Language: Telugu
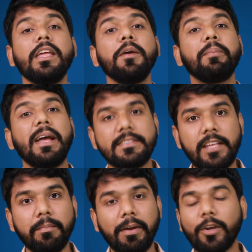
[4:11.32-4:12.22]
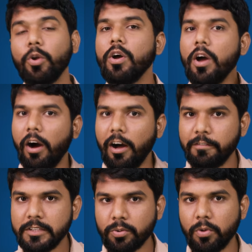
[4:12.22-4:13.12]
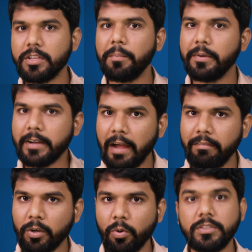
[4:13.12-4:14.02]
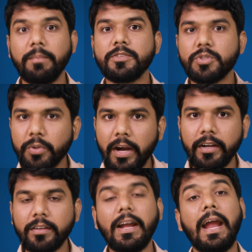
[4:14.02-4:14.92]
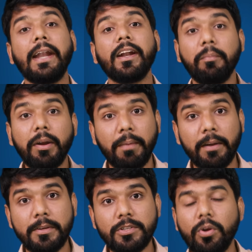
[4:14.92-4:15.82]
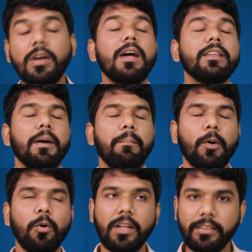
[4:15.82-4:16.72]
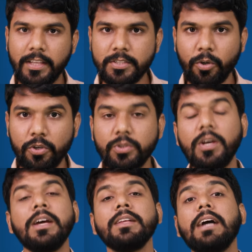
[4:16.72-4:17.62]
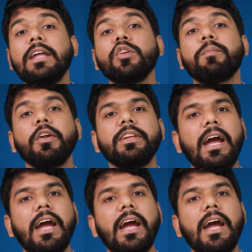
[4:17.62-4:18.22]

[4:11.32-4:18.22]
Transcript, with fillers: ఈ ప్రైస్ సెగ్మెంట్లో ఆఫీస్ కోసం ట్రావెల్ కోసం స్టూడెంట్ ఎంటర్టైన్మెంట్ పర్పస్లో తప్పకుండా తీసుకోవచ్చు దాంతోపాటు